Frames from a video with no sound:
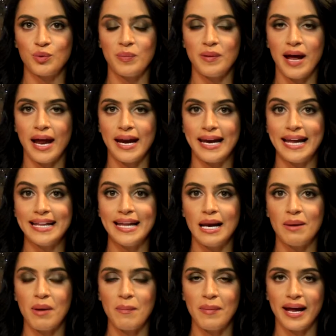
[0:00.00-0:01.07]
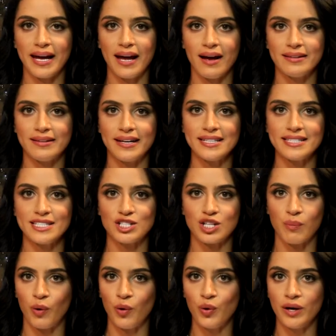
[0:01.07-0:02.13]
لبنان لدى المملكة تريسي
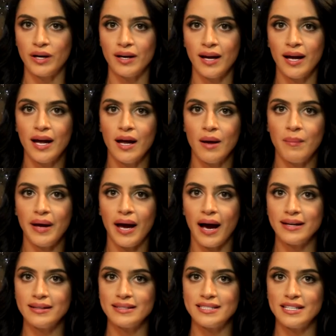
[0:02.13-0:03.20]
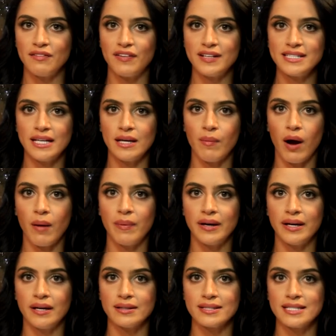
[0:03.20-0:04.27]
شمعون بإعادة فتح
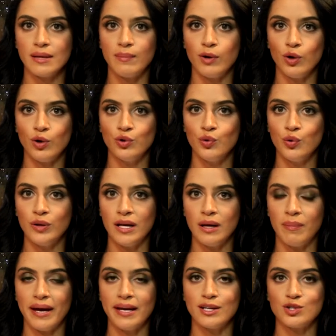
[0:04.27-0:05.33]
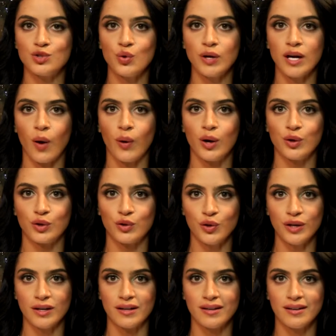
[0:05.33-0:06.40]
معبر نصيب الحدود بين سوريا
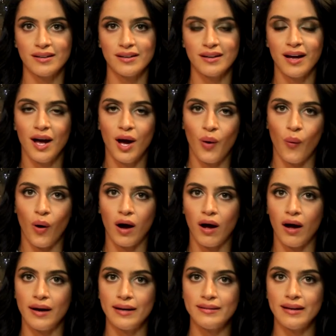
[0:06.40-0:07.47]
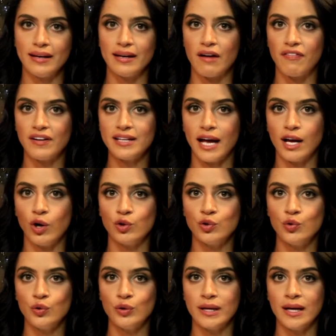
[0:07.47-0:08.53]
والأردن وقالت إن فتح
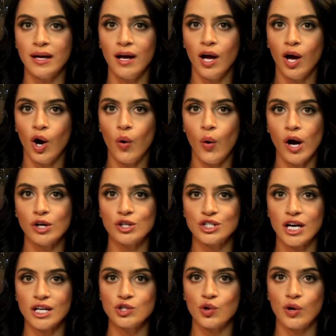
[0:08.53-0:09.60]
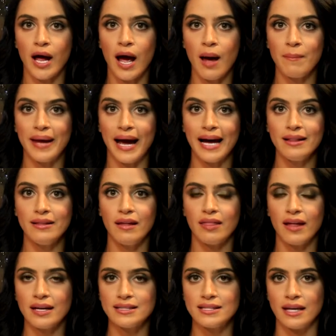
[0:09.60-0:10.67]
الحدود هو إنجاز هام بحد
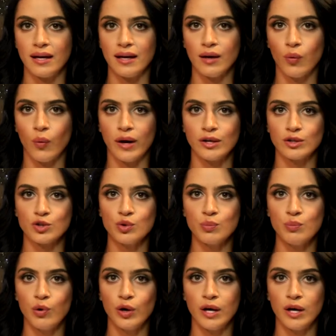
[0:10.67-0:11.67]
ذاته ويصب